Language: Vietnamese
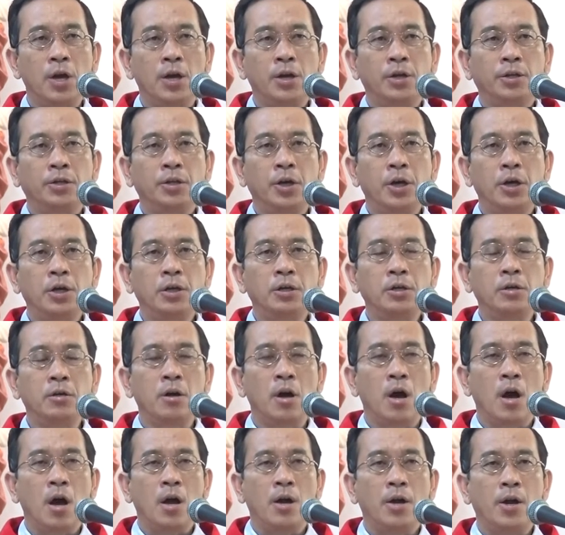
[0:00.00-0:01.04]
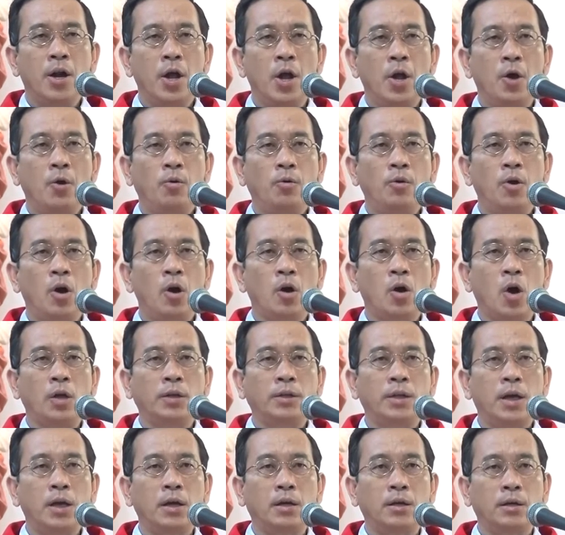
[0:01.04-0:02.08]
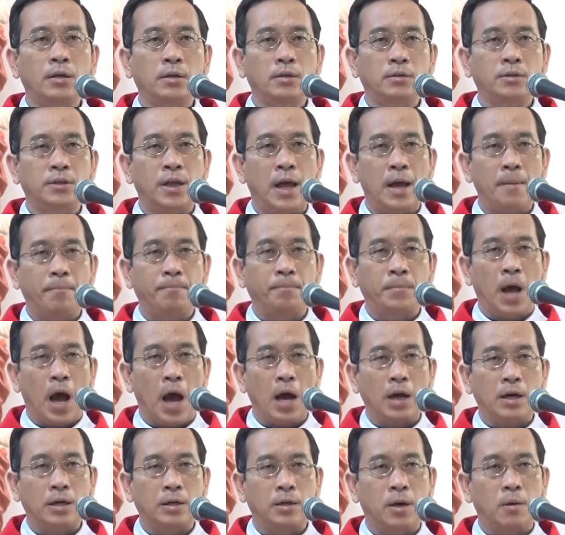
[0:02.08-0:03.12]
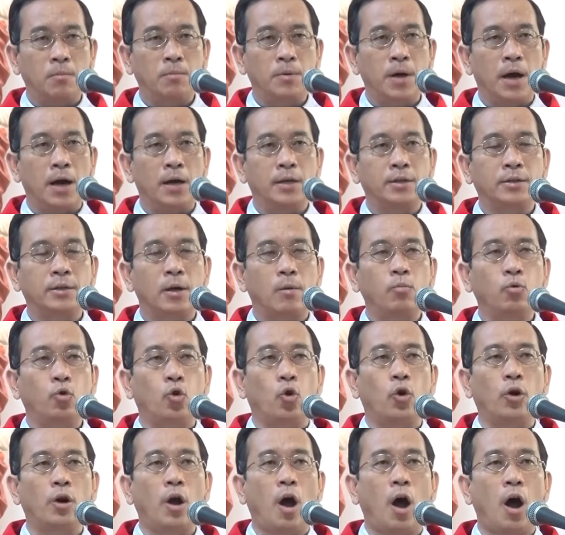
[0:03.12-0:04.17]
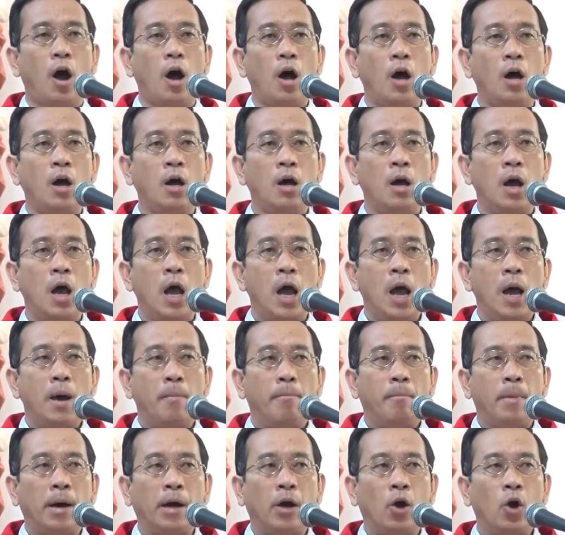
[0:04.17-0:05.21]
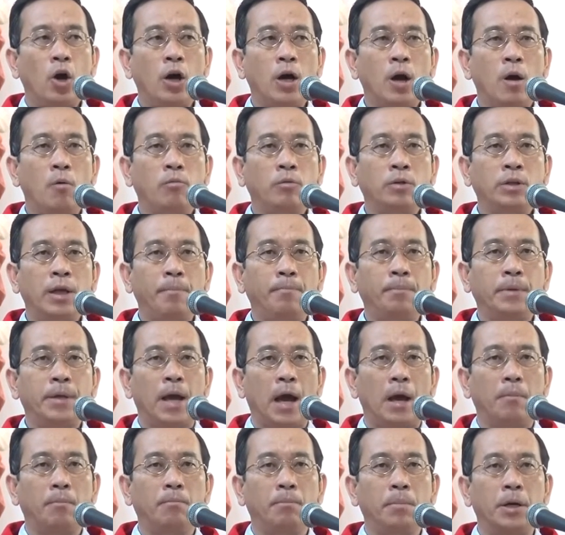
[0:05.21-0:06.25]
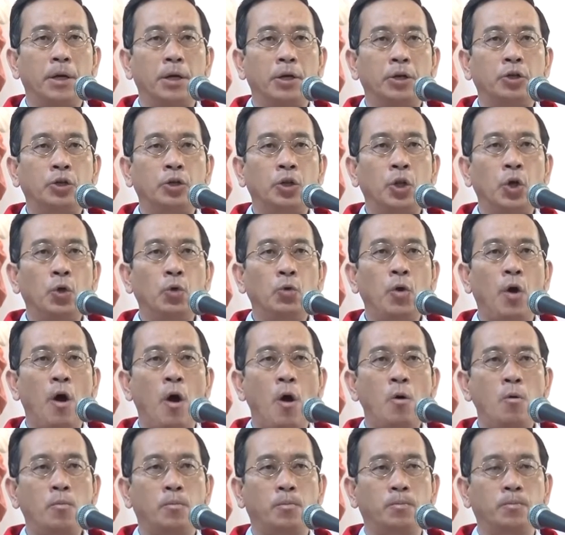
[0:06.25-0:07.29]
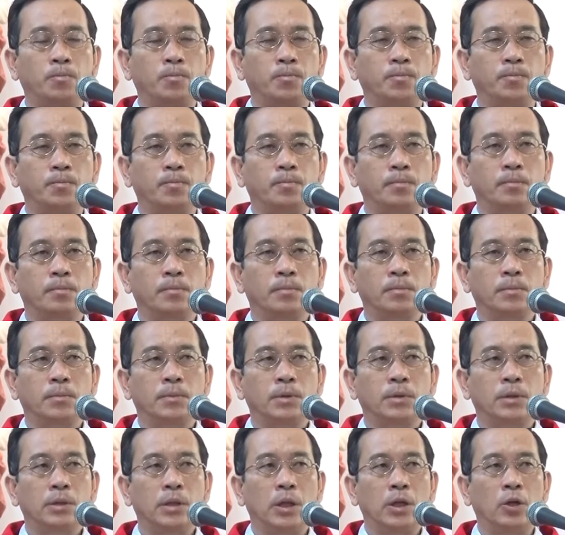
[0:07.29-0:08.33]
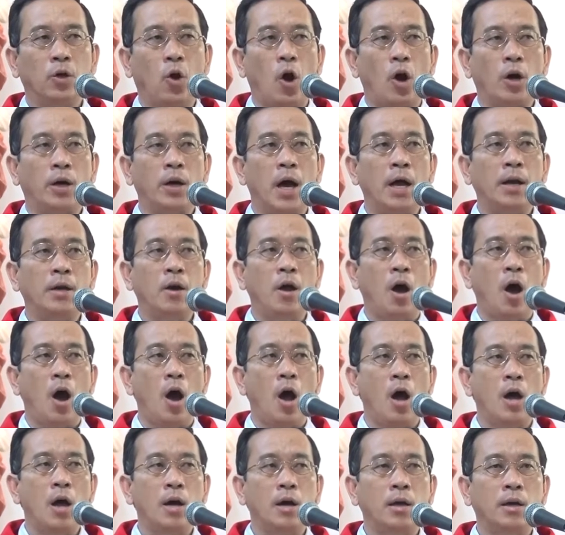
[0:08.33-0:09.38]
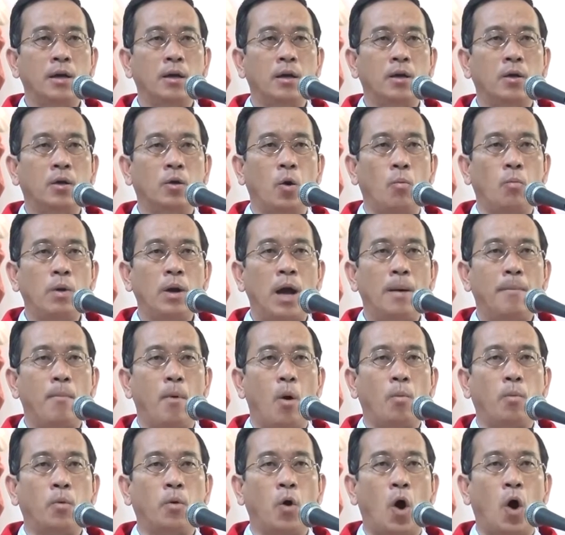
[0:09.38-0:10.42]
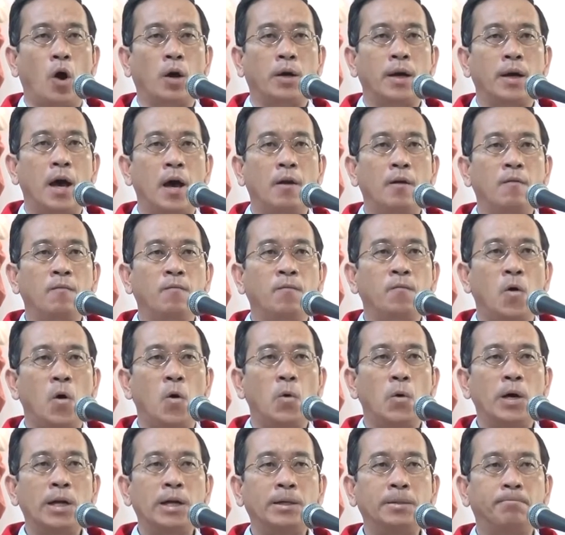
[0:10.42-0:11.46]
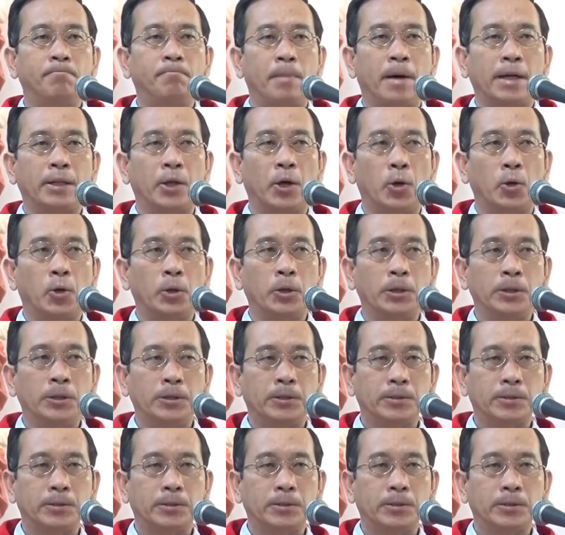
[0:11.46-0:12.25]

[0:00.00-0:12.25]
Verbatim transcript: nhưng nếu nó có chất sát thật trong đời sống của nó mà nó không chấp nhận bị thiêu đốt thì ngọn nến đó cũng là một ngọn nến vô ích mà thôi